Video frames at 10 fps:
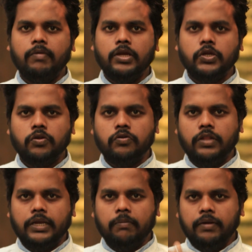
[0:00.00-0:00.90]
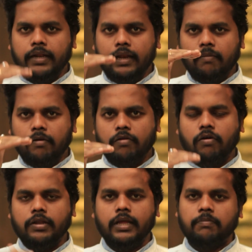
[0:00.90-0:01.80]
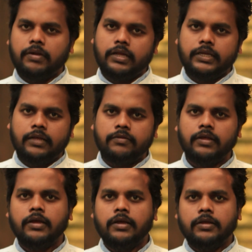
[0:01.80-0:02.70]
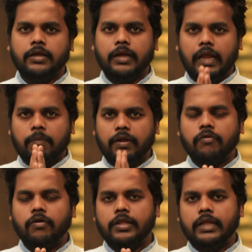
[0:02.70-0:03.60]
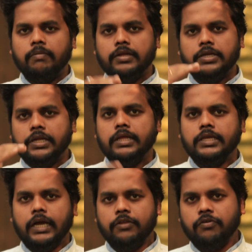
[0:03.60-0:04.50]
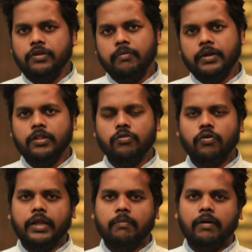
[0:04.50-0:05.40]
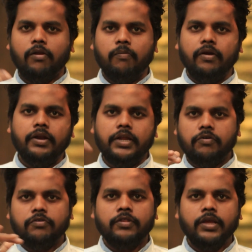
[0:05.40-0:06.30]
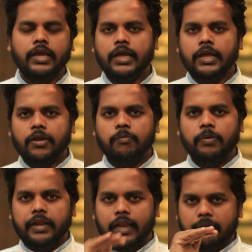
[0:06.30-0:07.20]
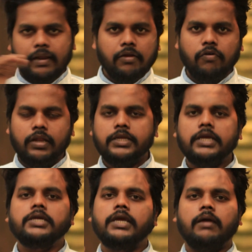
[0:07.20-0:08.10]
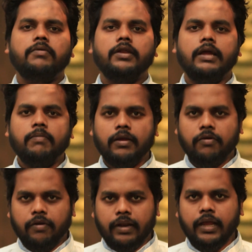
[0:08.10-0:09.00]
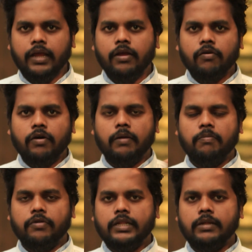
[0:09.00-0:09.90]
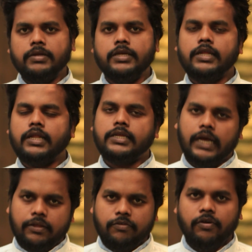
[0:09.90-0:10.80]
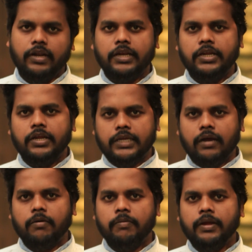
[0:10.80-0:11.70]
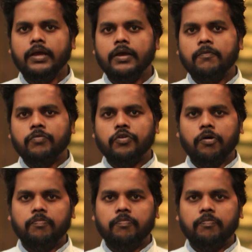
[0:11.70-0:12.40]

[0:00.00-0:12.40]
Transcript: অ্যাপ্লিকেশনে যদি একটি মিডিল লেভেল কলেজে আপনারা চান্স অ্যাপ্লাই করলে দেখবেন সেটিতে চান্স হয়ে যাবে কিন্তু অনেক ভালো পয়েন্ট নিয়েও যদি মিডিল লেভেলের কলেজে এসে আপনারা অ্যাপ্লাই করে করার পরে দেখতে পাচ্ছেন তাতে চান্স হয় না এটি স্বাভাবিক তো